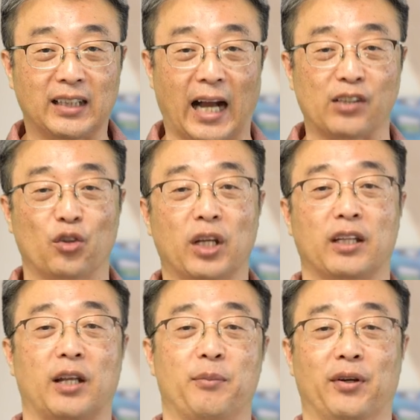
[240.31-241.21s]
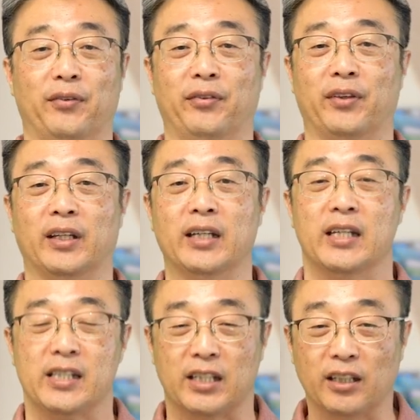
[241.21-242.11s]
가정에 있다면
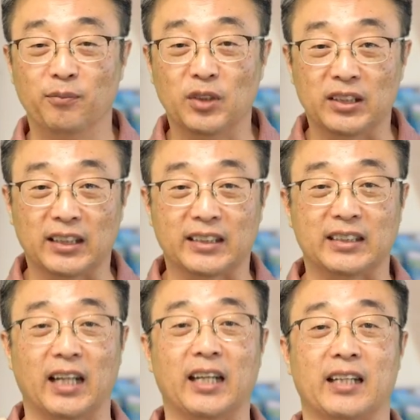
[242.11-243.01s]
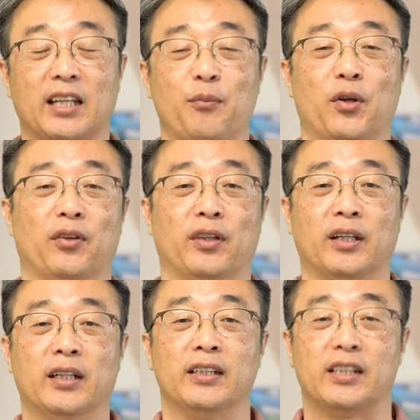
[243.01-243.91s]
지금 그 직장에 있다면
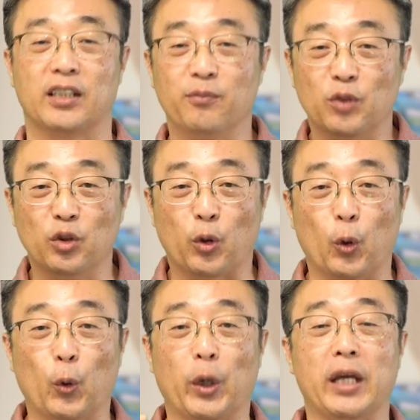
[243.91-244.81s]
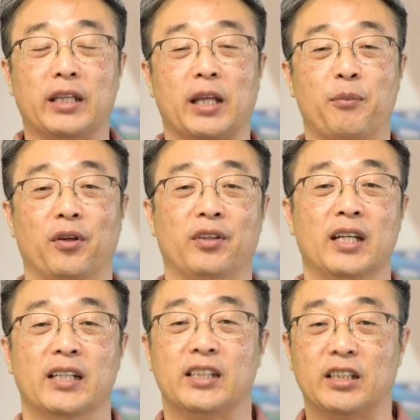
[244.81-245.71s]
지금 그 교회에 있다면
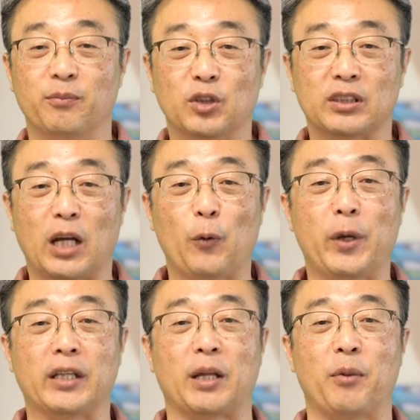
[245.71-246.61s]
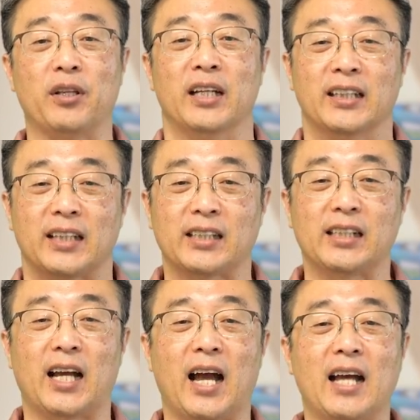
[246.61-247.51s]
지금 그 사회에 있다면
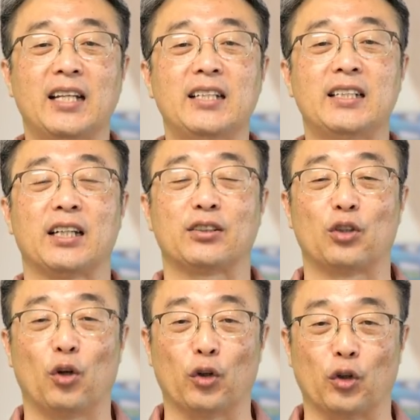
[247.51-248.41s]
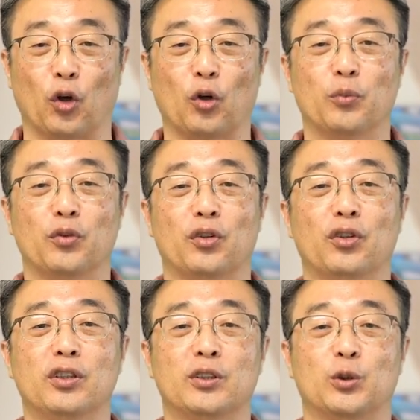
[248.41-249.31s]
사실 하나님께서
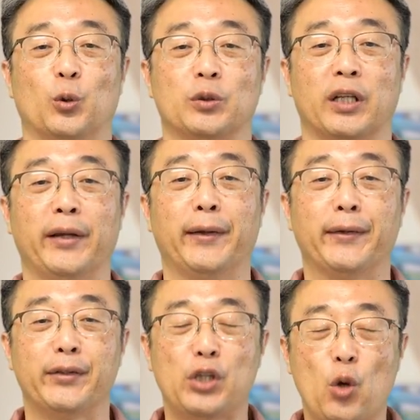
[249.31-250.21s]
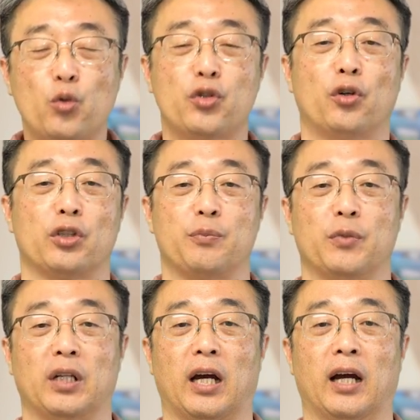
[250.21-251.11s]
여러분들을 그곳에 세우신
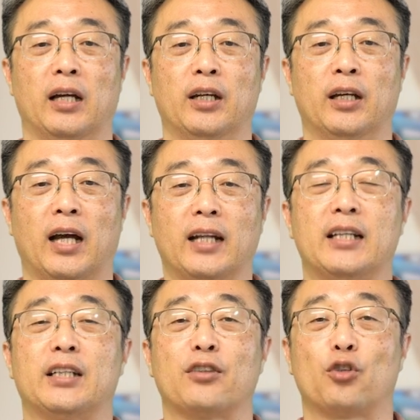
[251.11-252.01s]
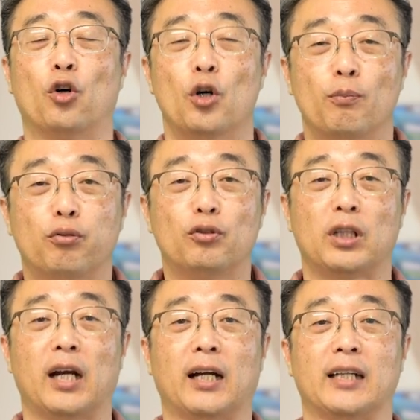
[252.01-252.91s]
것입니다. 하나님께서
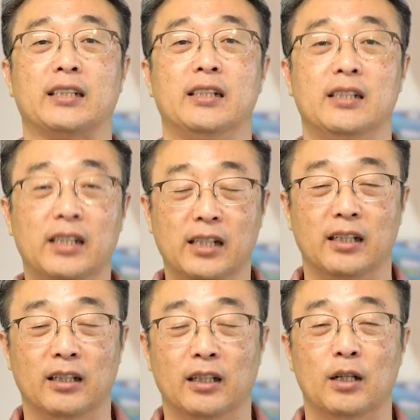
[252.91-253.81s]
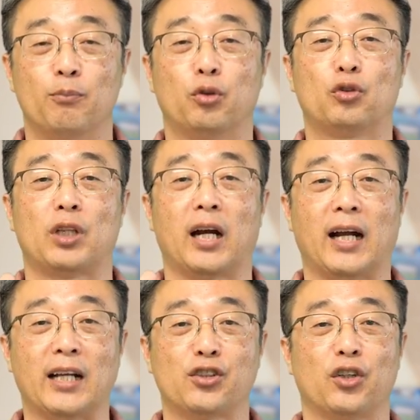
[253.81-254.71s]
부탁하실 일
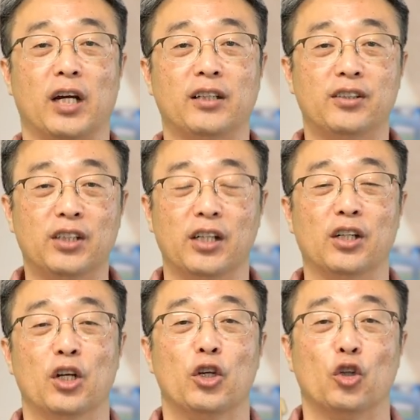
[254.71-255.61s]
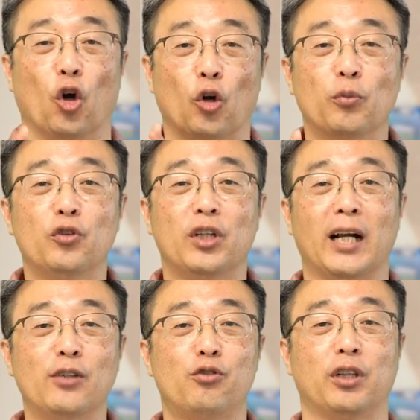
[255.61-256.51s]
부탁하셔야 하는 일 여러분들이
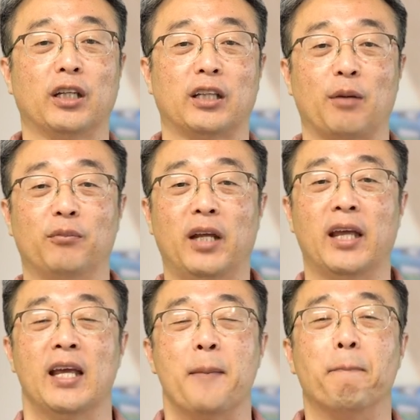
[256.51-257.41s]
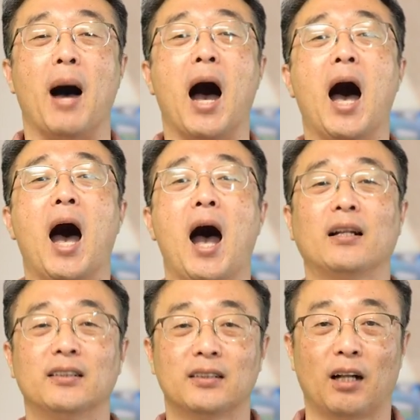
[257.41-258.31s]
할 수 있기 때문에
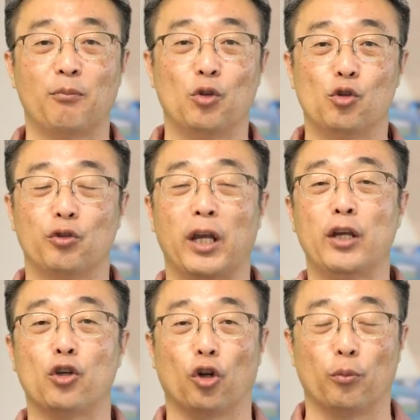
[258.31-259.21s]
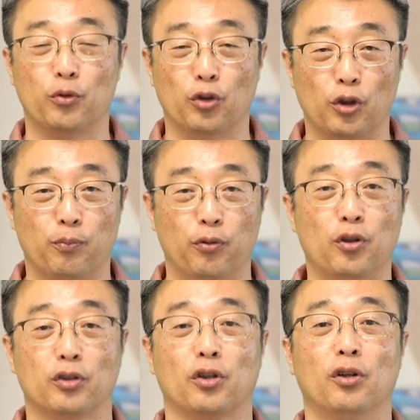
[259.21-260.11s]
많은 사람들 중에 여러분들을
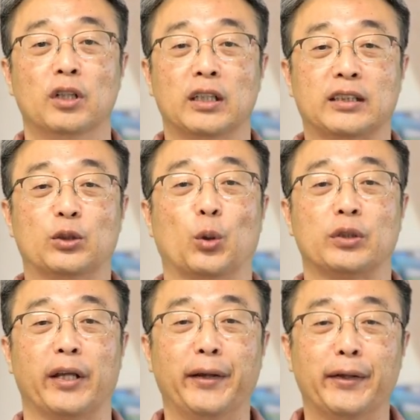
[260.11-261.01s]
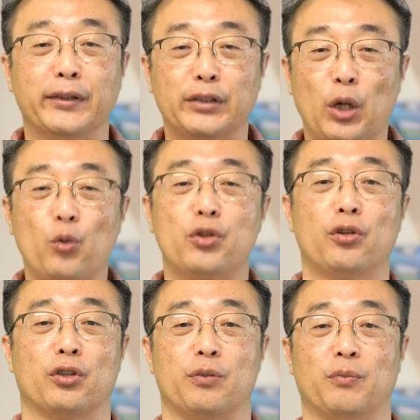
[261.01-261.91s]
불러서 그곳에 세우신
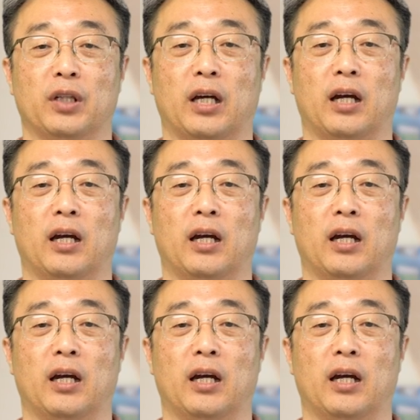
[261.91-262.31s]
것입니다.